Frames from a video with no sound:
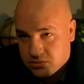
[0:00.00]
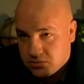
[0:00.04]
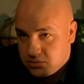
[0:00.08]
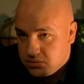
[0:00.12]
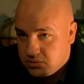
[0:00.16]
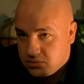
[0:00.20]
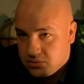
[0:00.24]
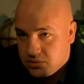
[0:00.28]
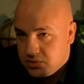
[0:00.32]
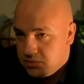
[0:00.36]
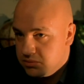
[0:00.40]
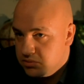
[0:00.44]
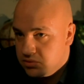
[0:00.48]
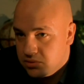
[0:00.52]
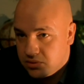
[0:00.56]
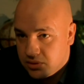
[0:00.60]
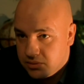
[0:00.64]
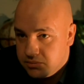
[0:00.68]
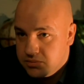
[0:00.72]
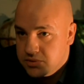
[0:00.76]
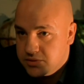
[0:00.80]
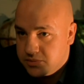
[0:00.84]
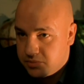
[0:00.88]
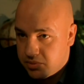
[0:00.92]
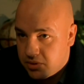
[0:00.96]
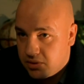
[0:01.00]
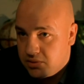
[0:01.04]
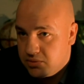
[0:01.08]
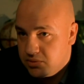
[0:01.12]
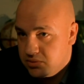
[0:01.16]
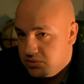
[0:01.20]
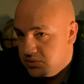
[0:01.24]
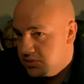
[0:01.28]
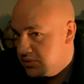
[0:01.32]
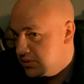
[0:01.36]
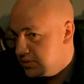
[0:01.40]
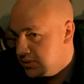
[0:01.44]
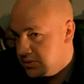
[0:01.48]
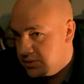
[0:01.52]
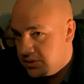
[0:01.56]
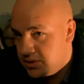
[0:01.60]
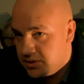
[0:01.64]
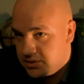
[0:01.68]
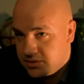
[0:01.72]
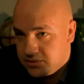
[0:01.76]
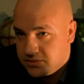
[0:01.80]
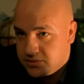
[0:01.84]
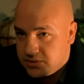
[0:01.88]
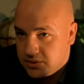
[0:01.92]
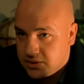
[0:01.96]
Но немного беспокоиться
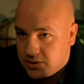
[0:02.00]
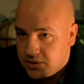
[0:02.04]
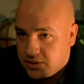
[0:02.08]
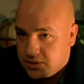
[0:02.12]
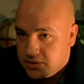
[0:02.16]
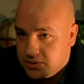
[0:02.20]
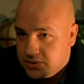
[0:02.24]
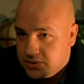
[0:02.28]
из-за этой всей